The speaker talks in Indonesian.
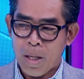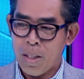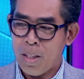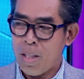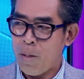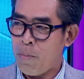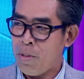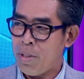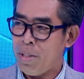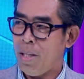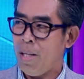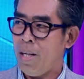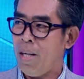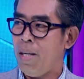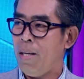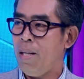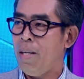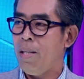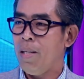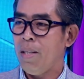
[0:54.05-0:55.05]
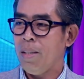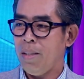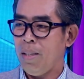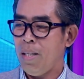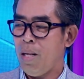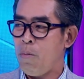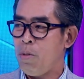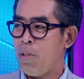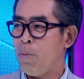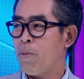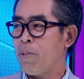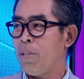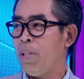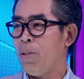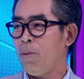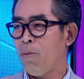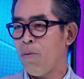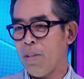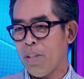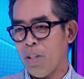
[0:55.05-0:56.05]
kita bisa tidak bisa
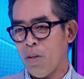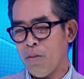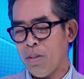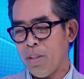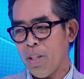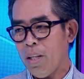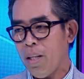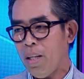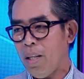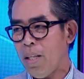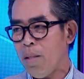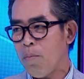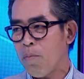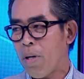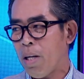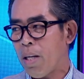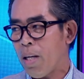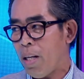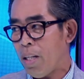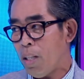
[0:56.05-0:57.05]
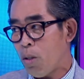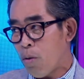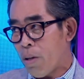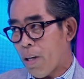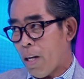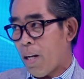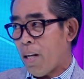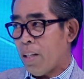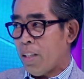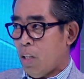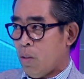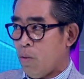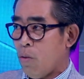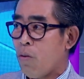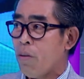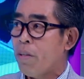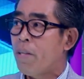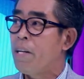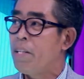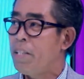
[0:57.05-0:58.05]
bersentuhan terus sering, maka yang digunakan adalah
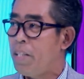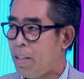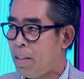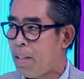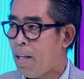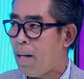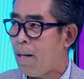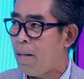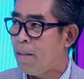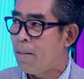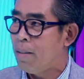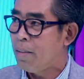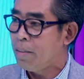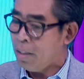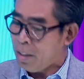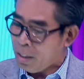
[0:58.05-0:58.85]
teknologi dan digital.